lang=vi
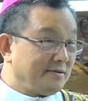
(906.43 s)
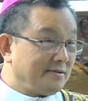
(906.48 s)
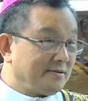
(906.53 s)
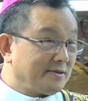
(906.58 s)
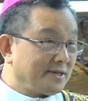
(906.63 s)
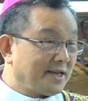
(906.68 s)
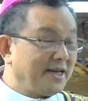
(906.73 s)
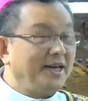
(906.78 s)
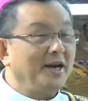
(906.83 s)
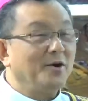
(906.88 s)

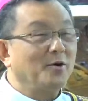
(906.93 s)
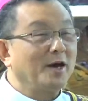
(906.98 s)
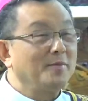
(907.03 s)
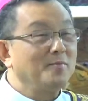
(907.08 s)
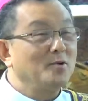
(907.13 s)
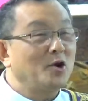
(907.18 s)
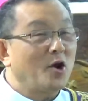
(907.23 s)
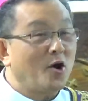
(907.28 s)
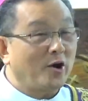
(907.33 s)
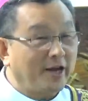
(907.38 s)
Cái điều đấy
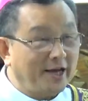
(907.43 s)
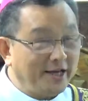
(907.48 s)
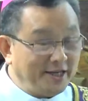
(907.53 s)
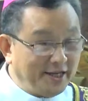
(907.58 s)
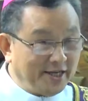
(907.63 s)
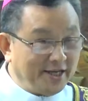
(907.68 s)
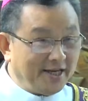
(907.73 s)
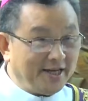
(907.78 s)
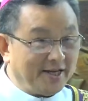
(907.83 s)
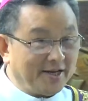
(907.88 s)
muốn nói cái
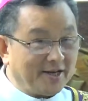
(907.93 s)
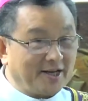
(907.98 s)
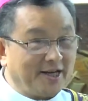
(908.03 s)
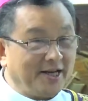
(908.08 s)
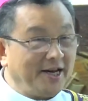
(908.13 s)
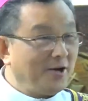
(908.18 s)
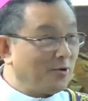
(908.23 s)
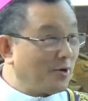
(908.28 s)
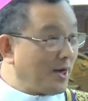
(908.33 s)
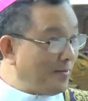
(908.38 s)
gì? Cái
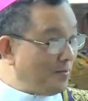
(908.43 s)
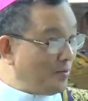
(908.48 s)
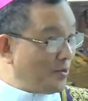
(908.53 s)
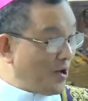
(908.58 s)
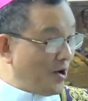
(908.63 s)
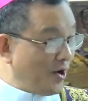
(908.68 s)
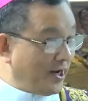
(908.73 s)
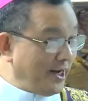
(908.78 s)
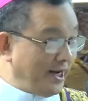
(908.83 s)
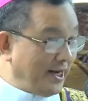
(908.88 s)
điều đấy muốn
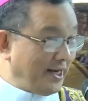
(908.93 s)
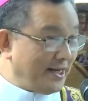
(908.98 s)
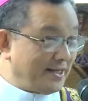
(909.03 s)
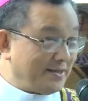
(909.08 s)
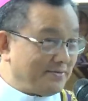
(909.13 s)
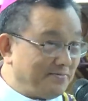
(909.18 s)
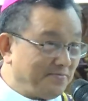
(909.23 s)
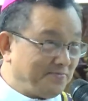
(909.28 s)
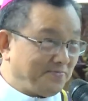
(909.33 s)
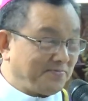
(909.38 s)
nói cái này này.
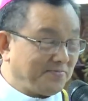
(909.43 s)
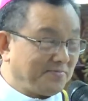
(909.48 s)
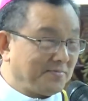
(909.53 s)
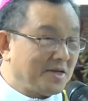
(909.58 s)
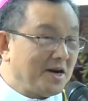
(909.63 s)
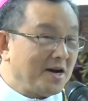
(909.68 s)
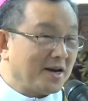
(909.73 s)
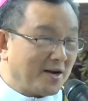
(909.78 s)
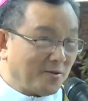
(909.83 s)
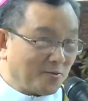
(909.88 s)

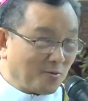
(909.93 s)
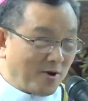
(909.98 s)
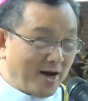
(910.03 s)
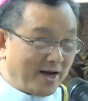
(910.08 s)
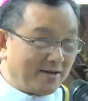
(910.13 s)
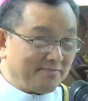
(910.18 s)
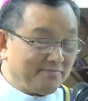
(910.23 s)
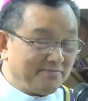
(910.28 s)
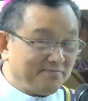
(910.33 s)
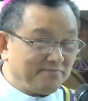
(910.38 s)
Thưa cộng đoàn,
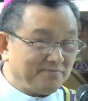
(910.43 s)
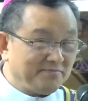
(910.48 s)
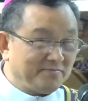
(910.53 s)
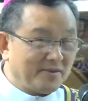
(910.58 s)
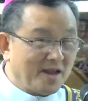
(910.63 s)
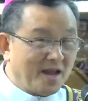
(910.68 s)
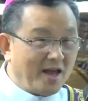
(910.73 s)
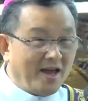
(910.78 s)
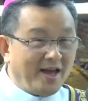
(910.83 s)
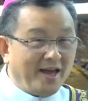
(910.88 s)

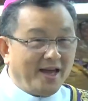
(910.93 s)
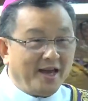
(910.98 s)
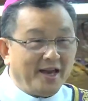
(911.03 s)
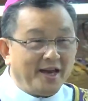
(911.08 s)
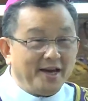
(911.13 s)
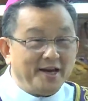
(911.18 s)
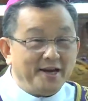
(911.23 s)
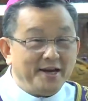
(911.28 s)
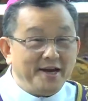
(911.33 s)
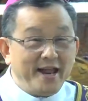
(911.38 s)

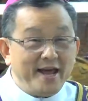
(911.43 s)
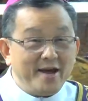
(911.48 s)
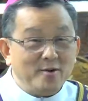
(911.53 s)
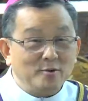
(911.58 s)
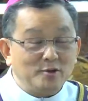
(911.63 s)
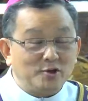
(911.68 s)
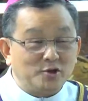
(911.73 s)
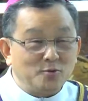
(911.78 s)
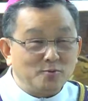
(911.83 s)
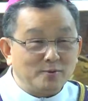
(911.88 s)
nếu
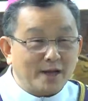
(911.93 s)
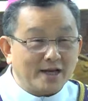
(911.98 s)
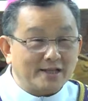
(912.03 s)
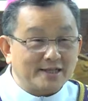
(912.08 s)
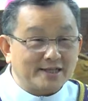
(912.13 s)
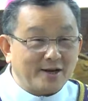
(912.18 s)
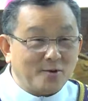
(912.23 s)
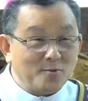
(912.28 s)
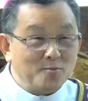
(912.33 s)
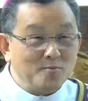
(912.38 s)
chúng ta
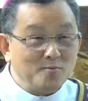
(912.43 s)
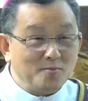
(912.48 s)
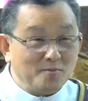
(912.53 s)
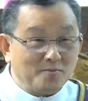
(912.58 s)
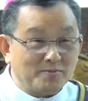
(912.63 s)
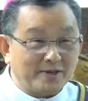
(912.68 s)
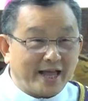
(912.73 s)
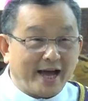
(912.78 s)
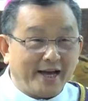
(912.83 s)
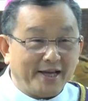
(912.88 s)
sống
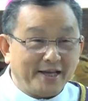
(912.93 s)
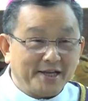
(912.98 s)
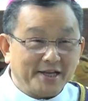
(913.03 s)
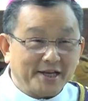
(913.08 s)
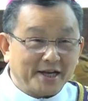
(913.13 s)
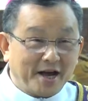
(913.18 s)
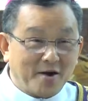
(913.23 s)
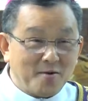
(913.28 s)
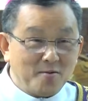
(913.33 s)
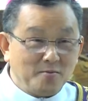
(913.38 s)
thành
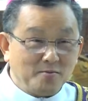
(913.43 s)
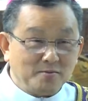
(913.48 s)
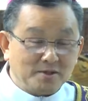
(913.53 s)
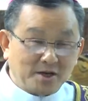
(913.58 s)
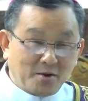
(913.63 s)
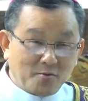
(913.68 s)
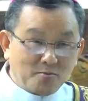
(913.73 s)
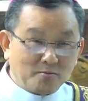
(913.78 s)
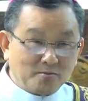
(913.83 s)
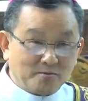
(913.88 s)
công
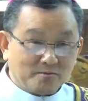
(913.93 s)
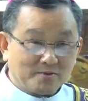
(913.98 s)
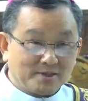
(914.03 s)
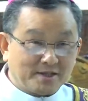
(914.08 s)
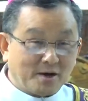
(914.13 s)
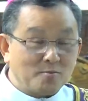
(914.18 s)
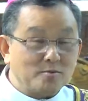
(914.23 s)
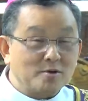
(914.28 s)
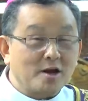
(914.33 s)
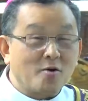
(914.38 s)
trong
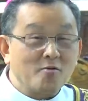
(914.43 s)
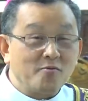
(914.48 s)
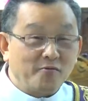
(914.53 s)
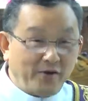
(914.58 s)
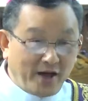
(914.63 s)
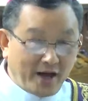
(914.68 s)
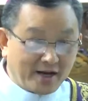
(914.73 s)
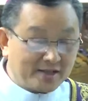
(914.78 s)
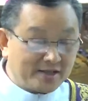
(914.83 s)
trong công việc